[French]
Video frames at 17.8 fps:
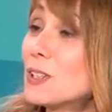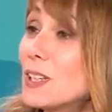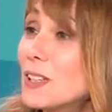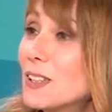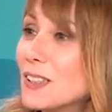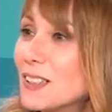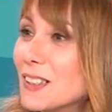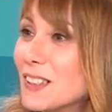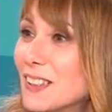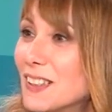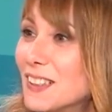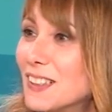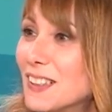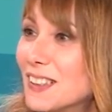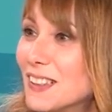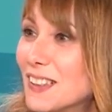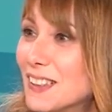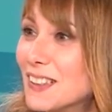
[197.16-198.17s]
Est
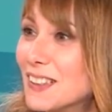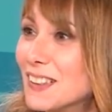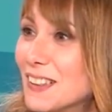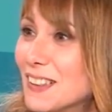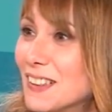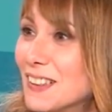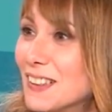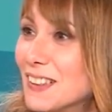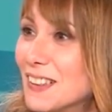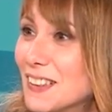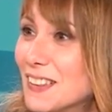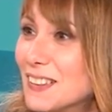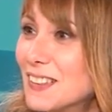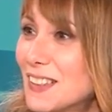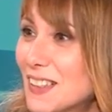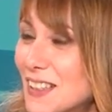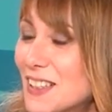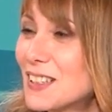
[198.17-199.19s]
venu le temps des